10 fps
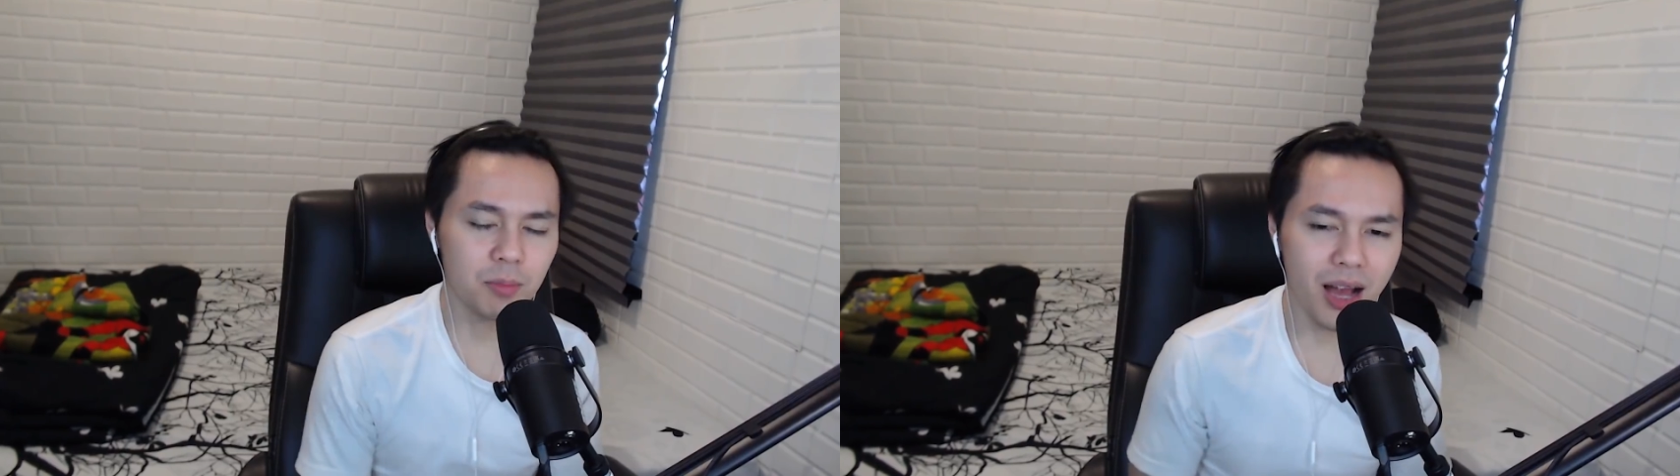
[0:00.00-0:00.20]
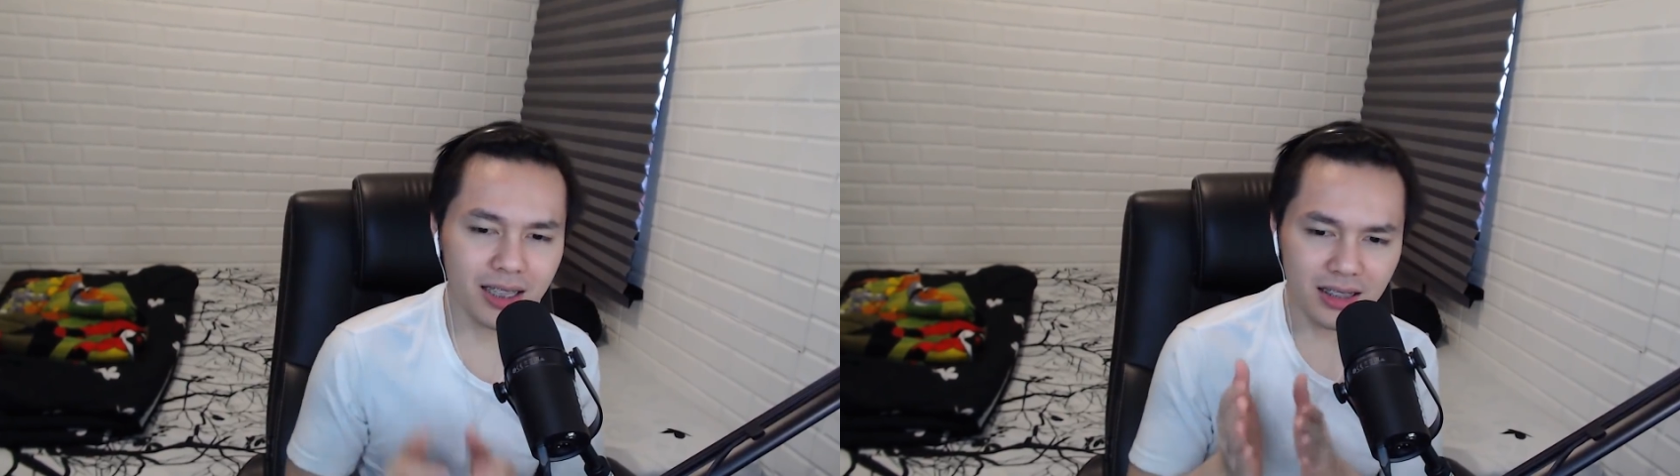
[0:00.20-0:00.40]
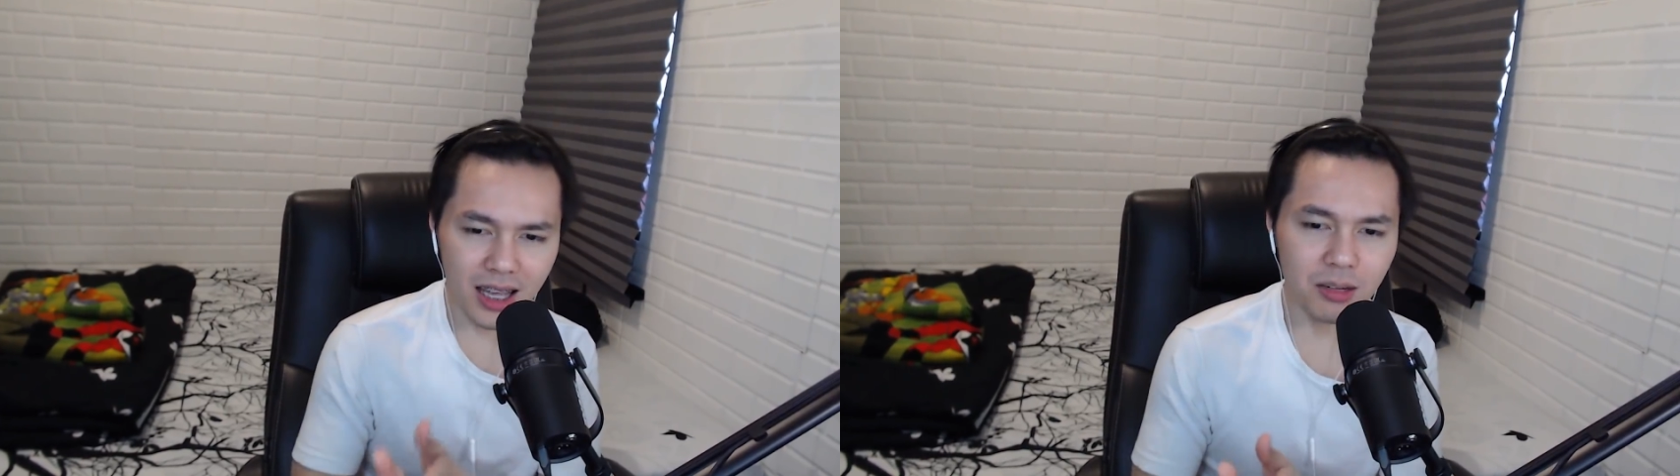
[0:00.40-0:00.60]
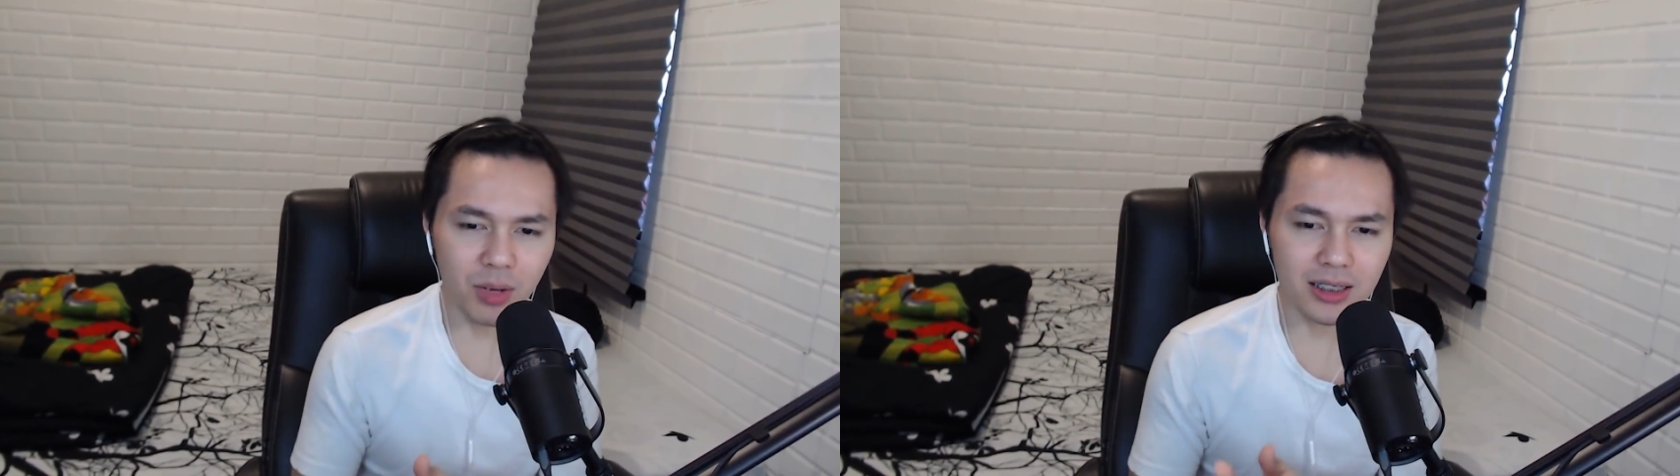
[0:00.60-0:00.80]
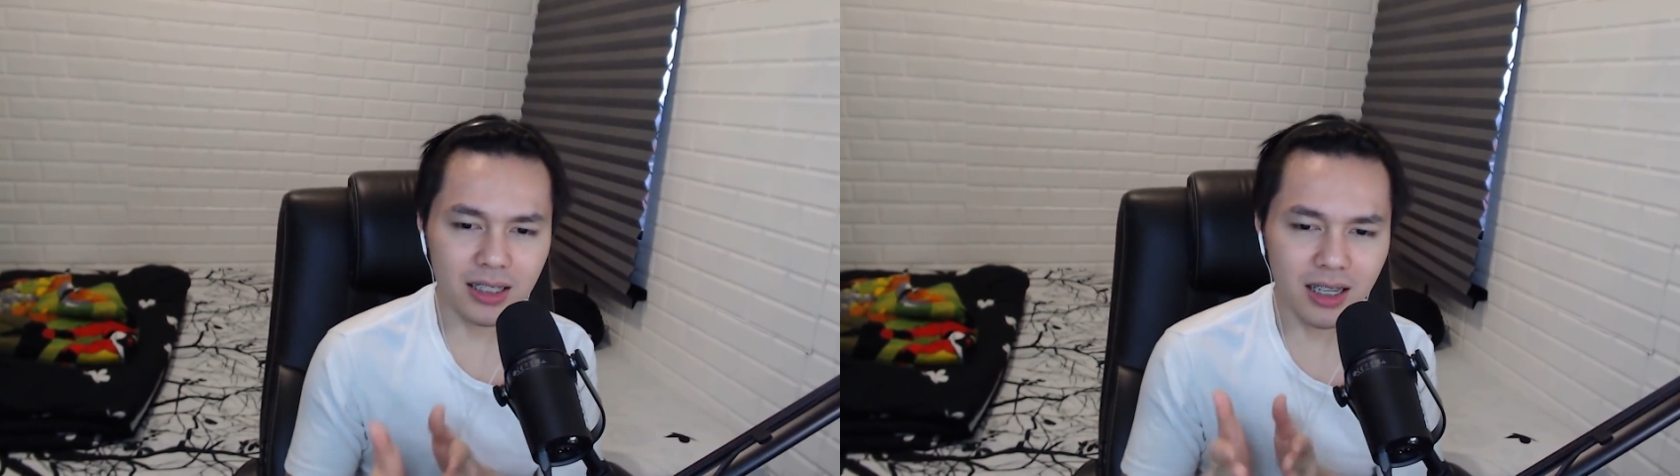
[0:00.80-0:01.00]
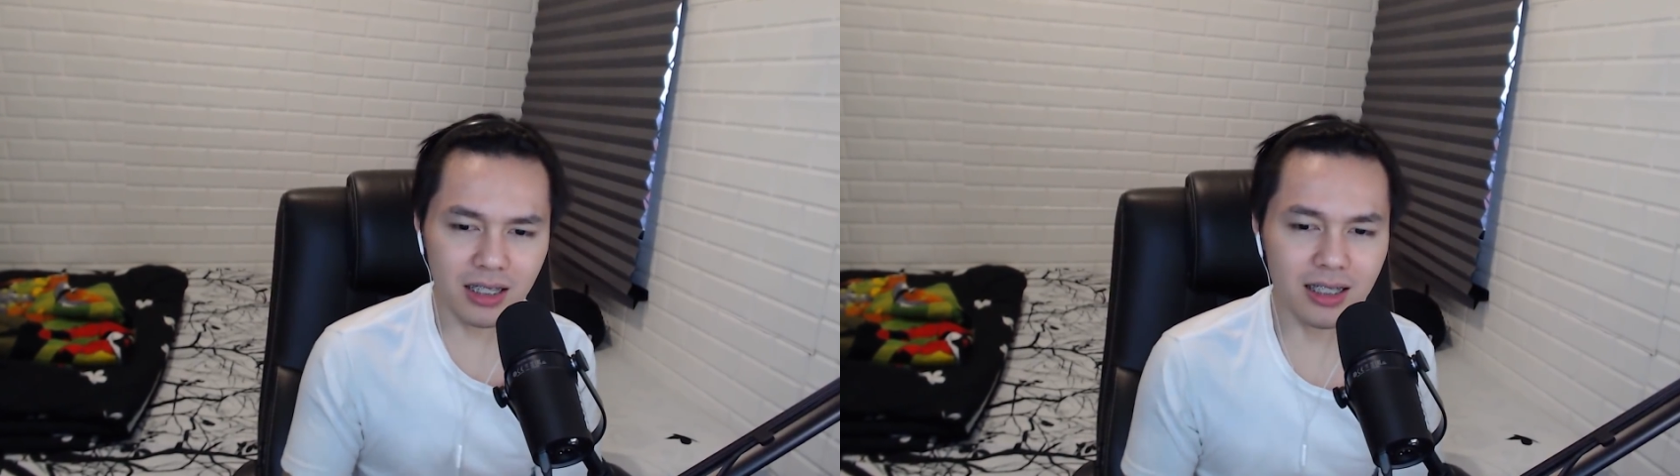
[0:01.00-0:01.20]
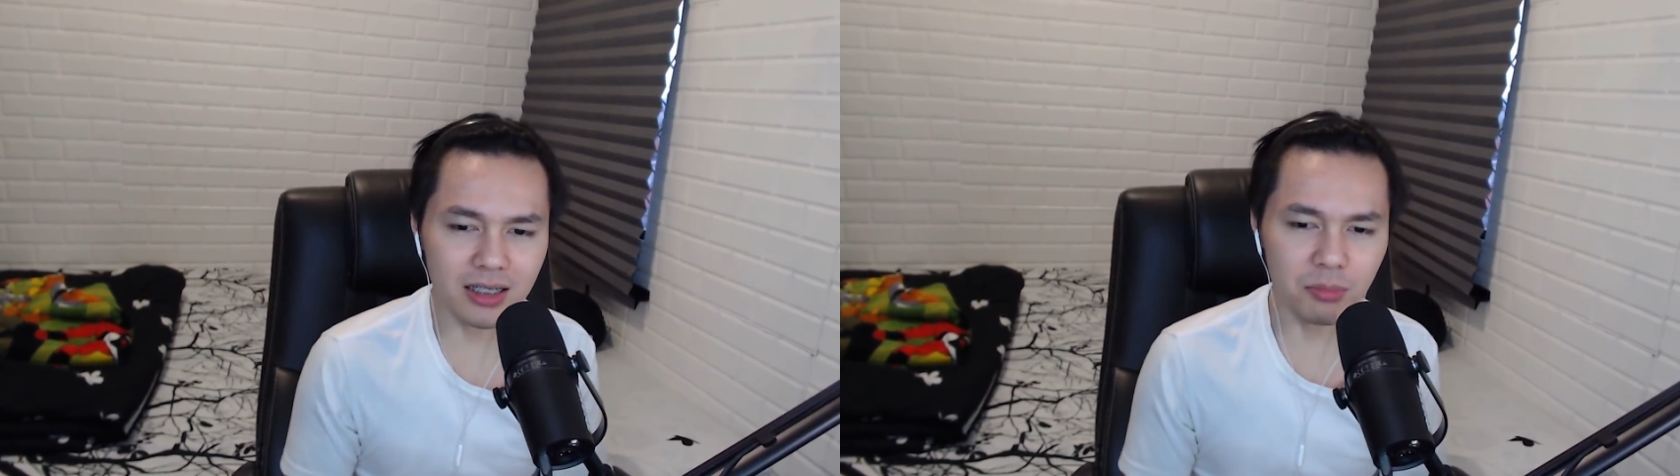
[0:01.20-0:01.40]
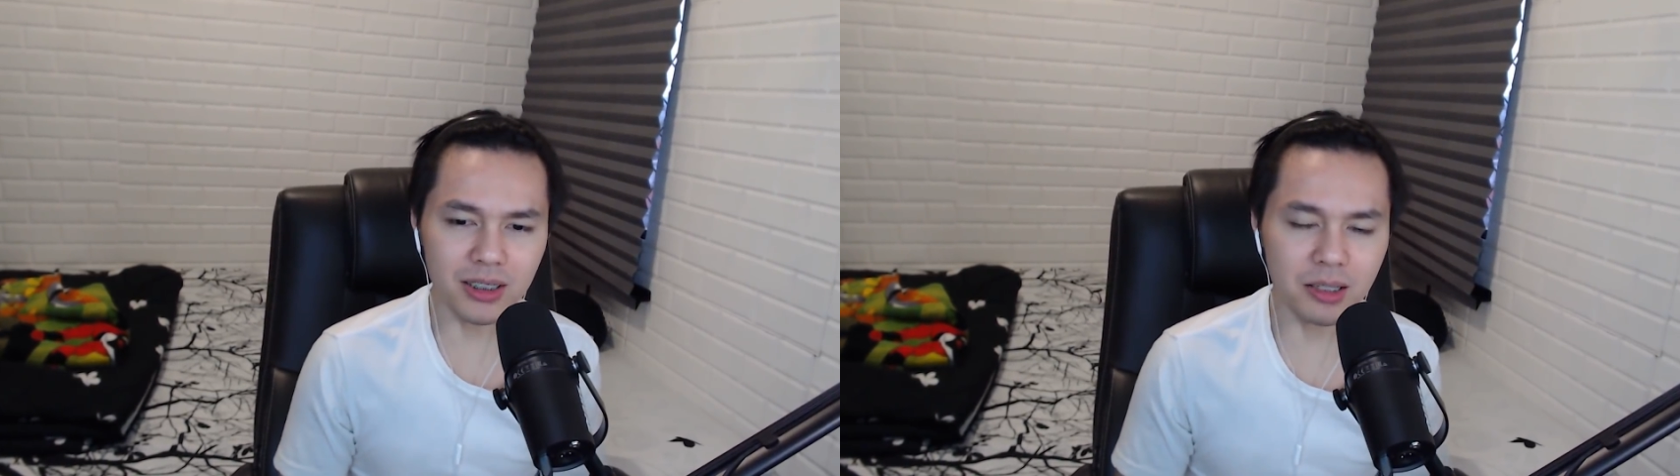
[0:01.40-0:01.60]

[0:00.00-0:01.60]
Ya mantan, mantan kan artinya